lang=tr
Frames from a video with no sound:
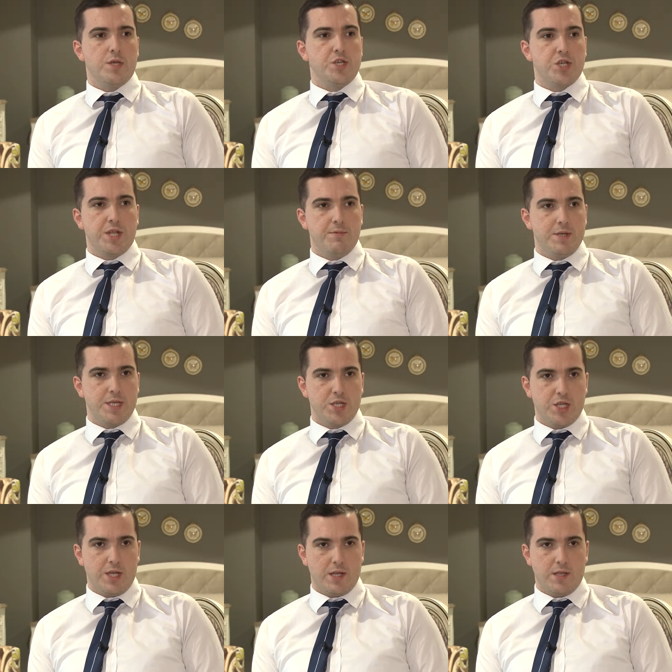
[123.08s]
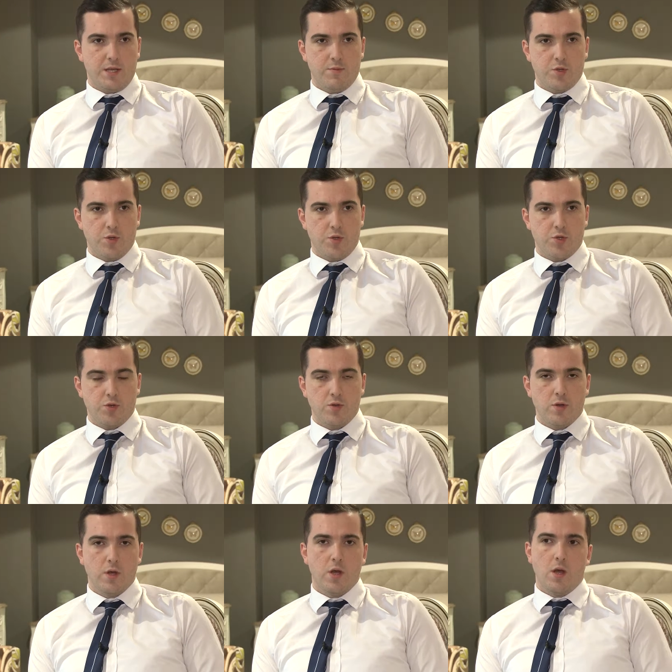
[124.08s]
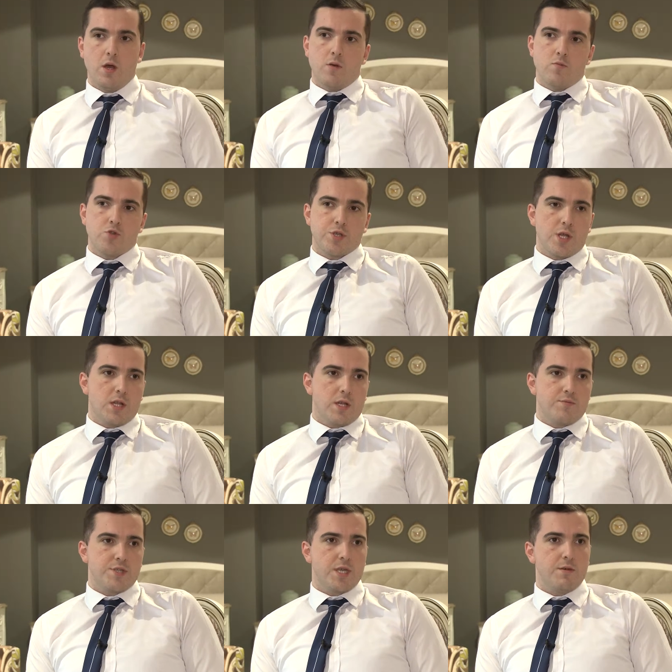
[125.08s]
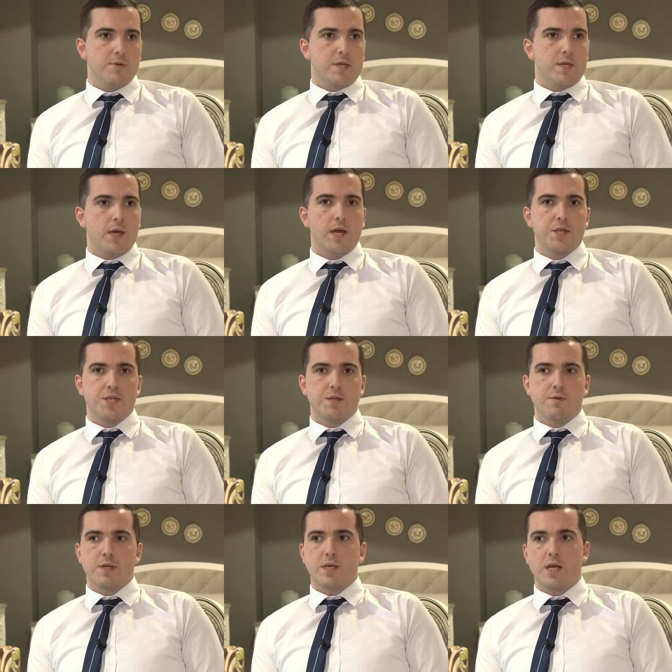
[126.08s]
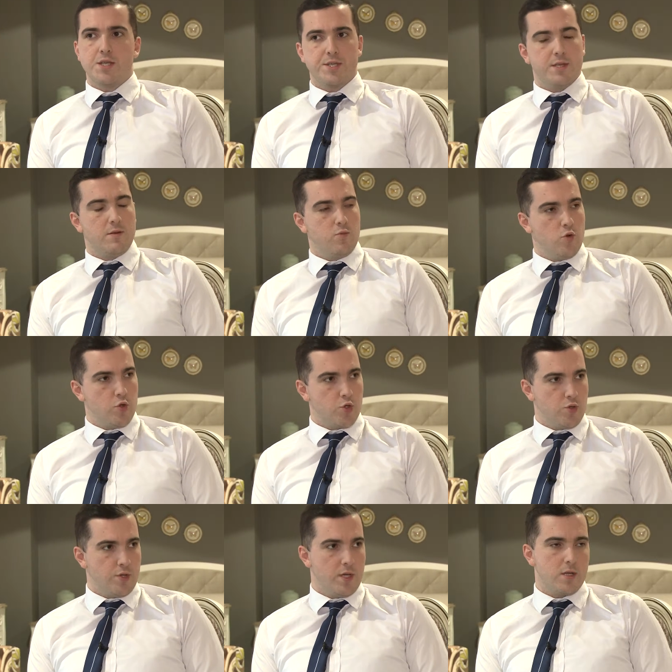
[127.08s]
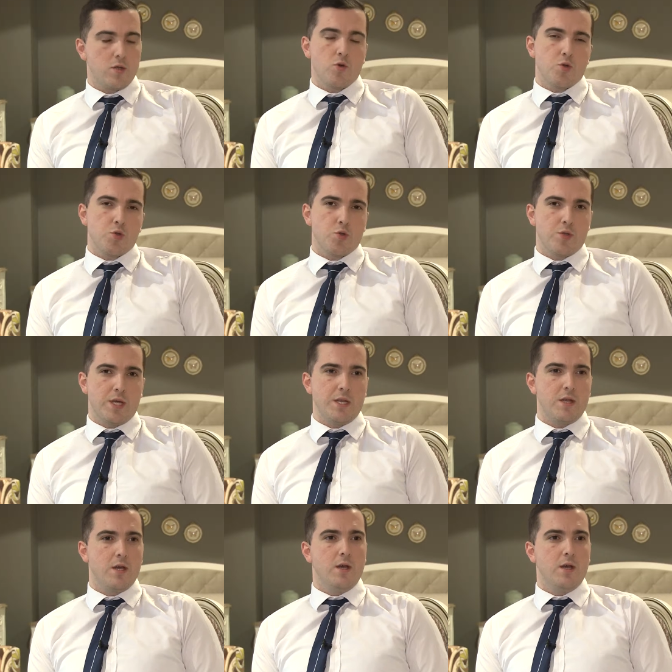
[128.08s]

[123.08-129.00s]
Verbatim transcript: işleme seçeneklerimiz olsun. Müşterilerimiz tabii ki her zaman gelsinler, buyursunlar, görsünler.